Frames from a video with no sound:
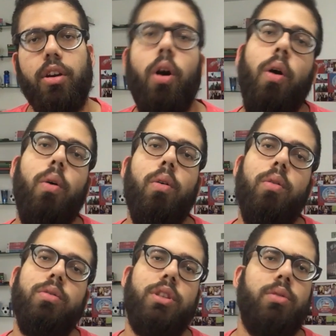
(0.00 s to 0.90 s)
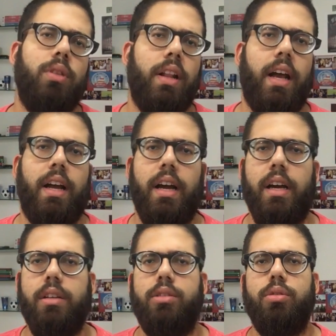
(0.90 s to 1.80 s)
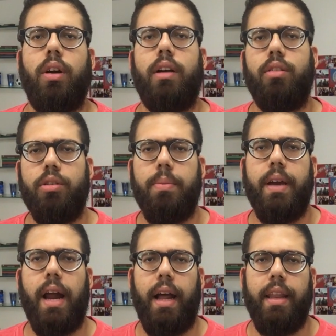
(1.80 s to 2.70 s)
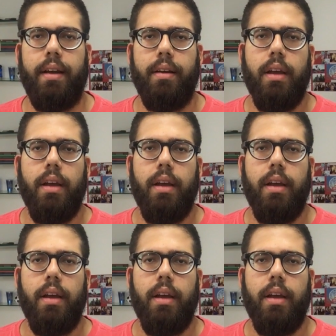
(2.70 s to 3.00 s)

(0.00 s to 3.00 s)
ou um segundo atacante, um jogador de beirada.